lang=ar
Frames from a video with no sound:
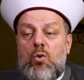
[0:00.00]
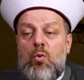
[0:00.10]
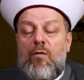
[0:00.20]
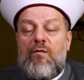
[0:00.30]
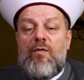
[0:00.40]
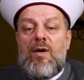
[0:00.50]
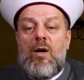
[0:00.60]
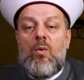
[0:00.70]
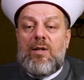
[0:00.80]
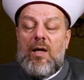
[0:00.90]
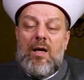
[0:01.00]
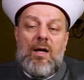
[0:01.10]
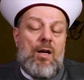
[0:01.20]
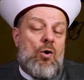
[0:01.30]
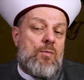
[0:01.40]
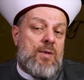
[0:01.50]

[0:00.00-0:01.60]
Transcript: توفي وترك لهم